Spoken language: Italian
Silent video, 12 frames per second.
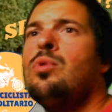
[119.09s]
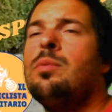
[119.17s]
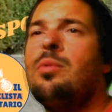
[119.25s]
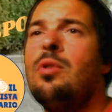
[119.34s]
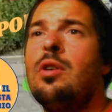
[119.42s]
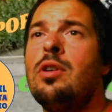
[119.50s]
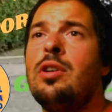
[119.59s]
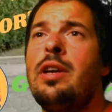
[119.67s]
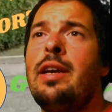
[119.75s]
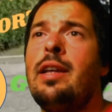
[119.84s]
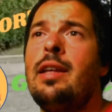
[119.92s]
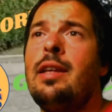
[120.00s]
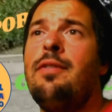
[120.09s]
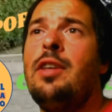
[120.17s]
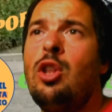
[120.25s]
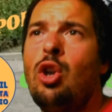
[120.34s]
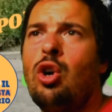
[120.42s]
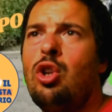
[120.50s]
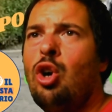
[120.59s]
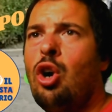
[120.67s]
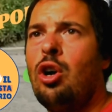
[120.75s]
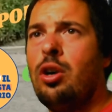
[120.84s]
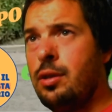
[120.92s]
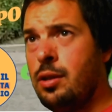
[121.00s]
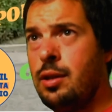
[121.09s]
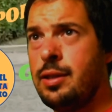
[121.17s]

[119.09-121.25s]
eh, I video li ho eh,